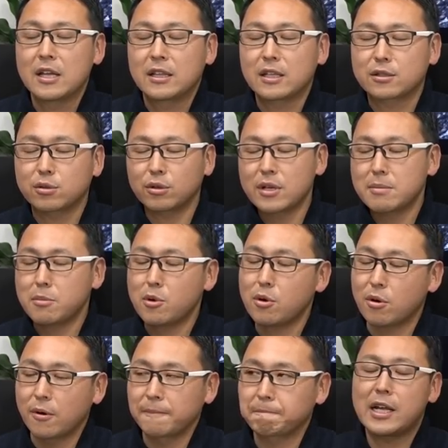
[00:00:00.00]
でそれ
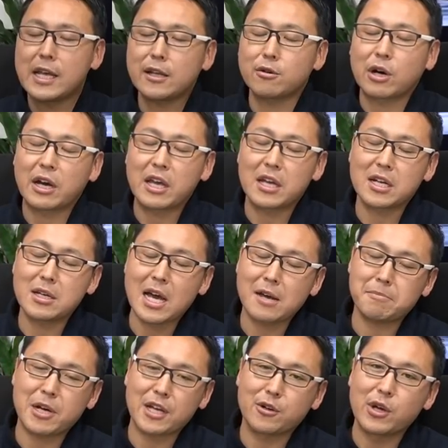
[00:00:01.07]
も例の流行り
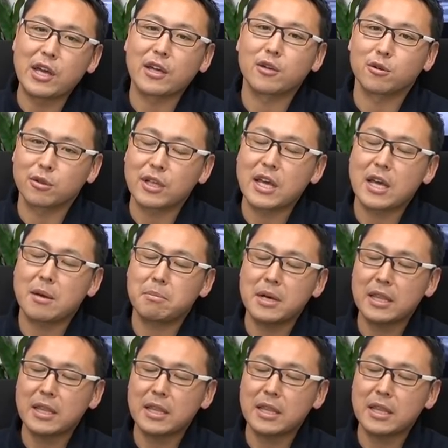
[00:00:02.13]
病の影響で